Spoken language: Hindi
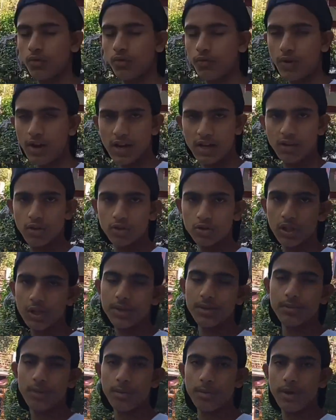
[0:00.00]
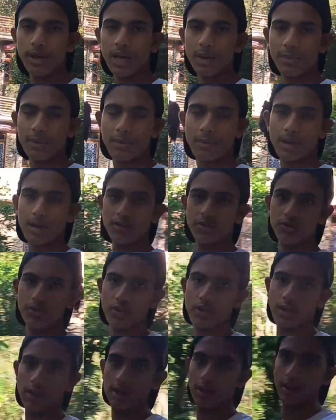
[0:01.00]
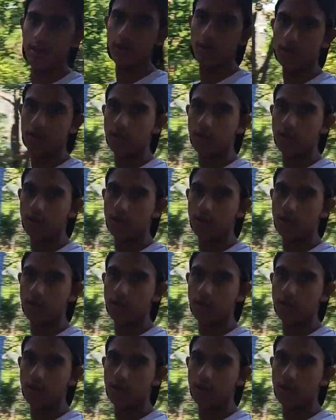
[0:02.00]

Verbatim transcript: तो फाइनल दोस्त अभी मम्मी यहाँ पर बैठ चुकी है